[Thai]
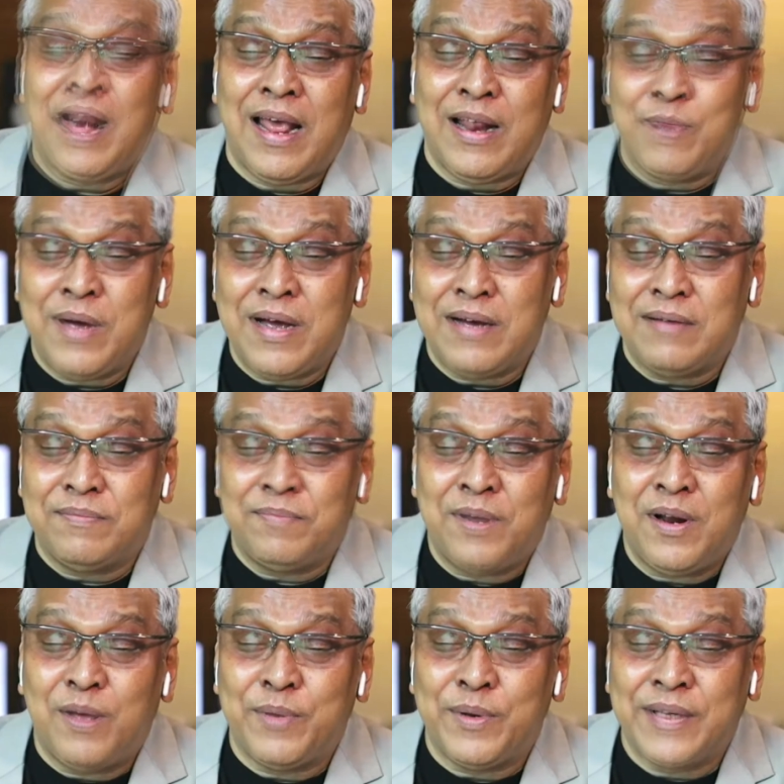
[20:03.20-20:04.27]
ไรรู้ไหม
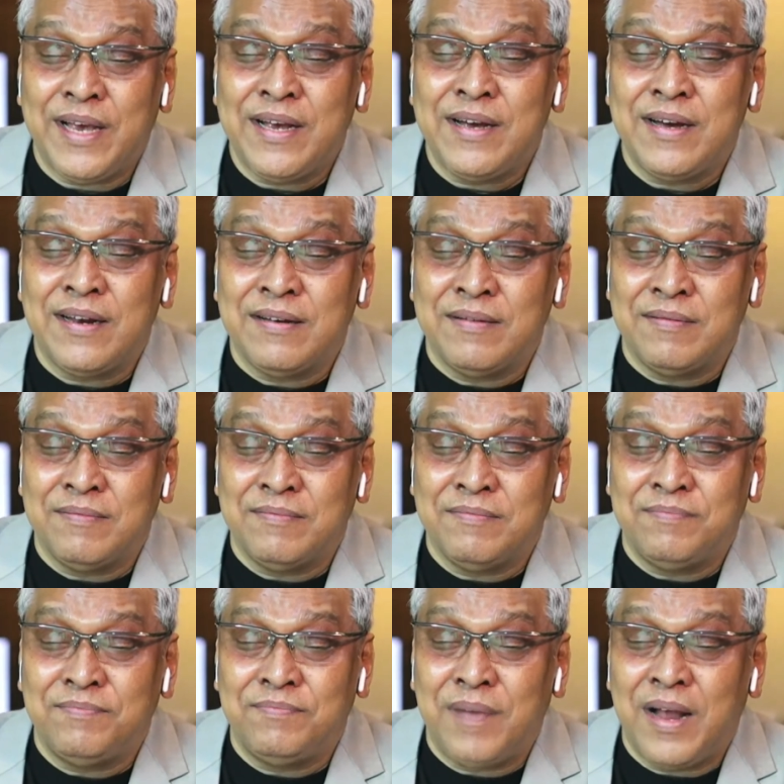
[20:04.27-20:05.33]
เราไปใช้เงิน
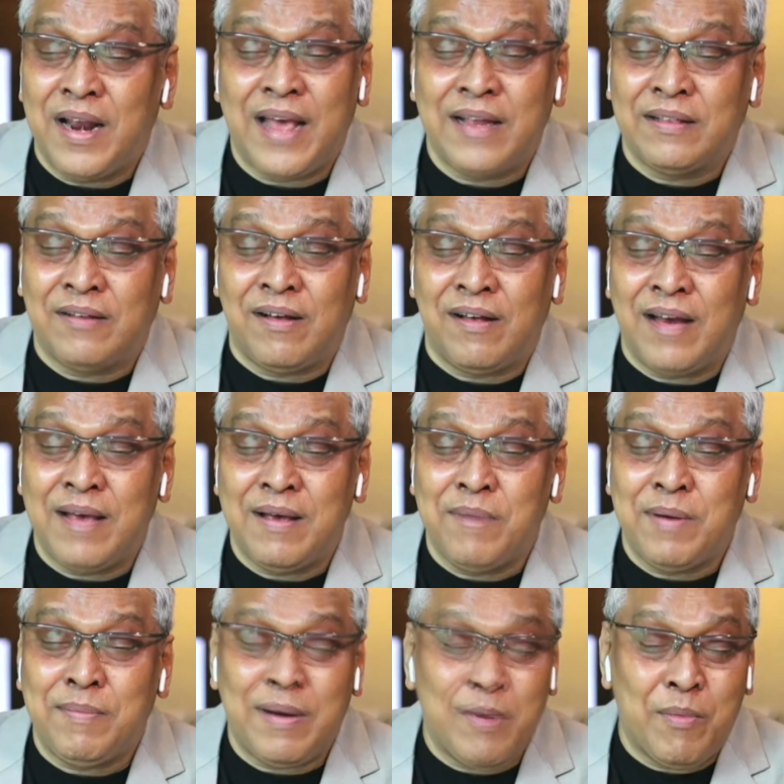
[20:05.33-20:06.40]
อะไรต่ออะไร
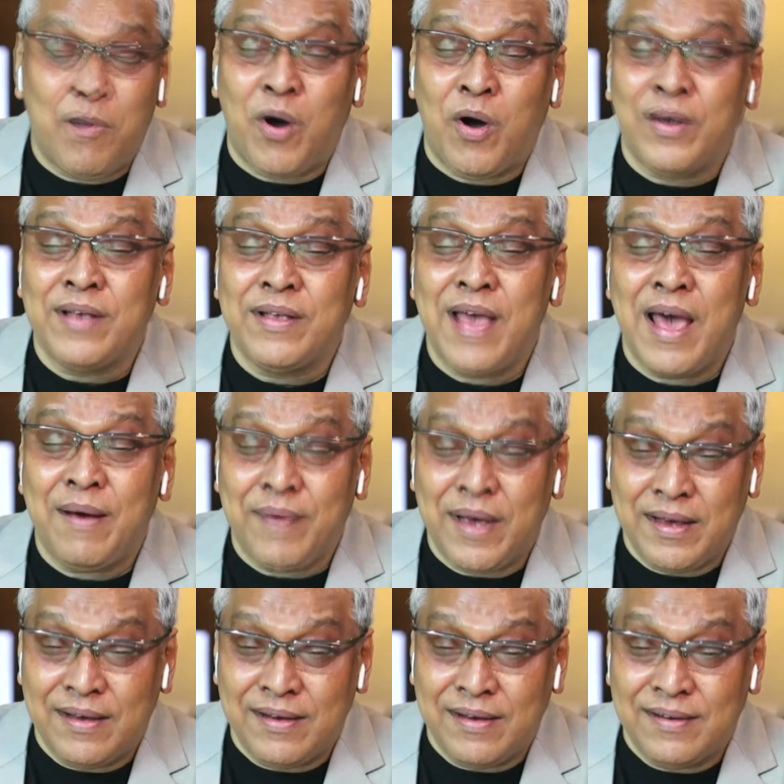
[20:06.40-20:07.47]
บ้าๆบอๆเยอะแยะไป
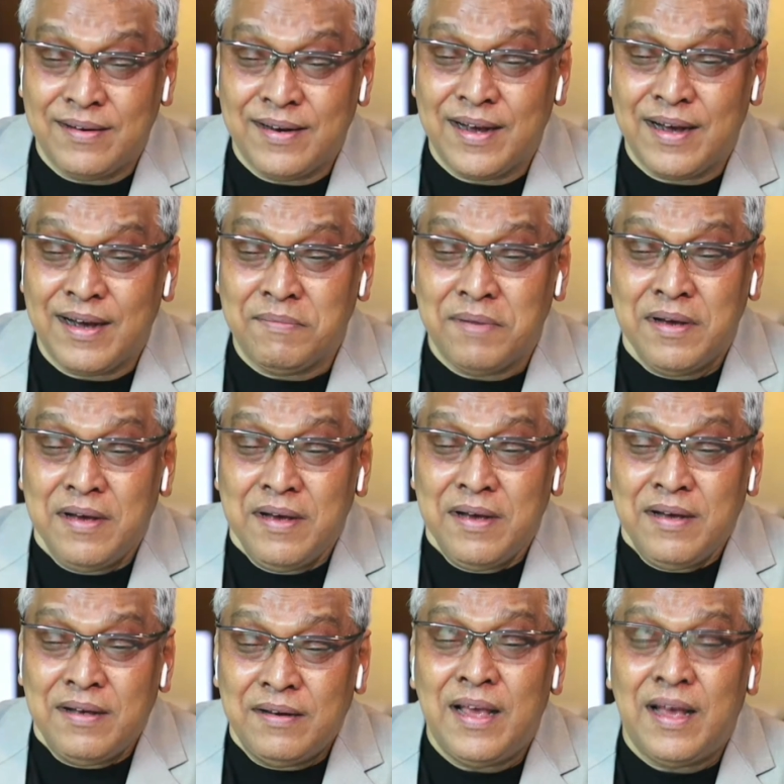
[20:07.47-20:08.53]
นะครับ
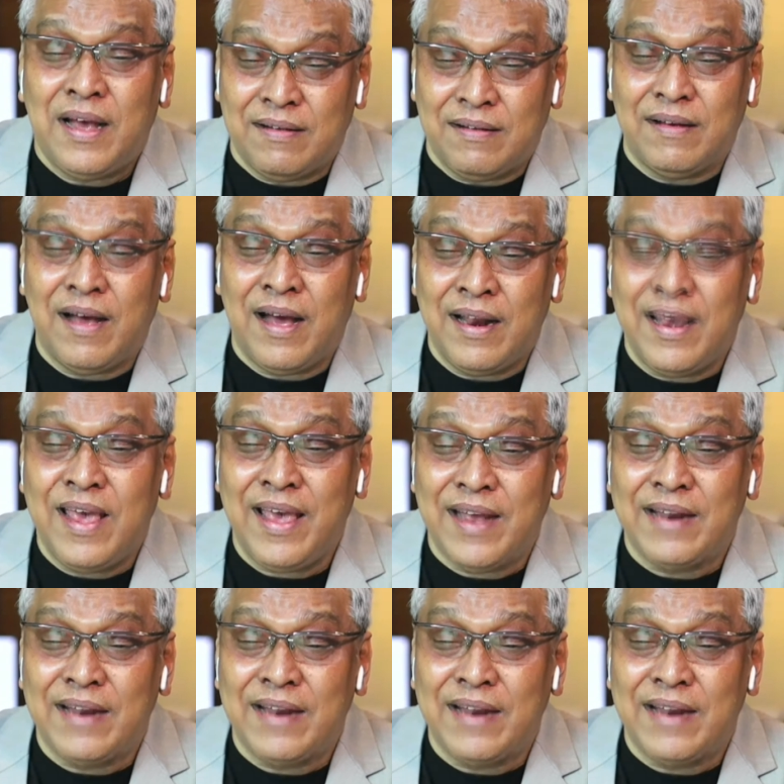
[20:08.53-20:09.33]
เนี่ย อันนี้เห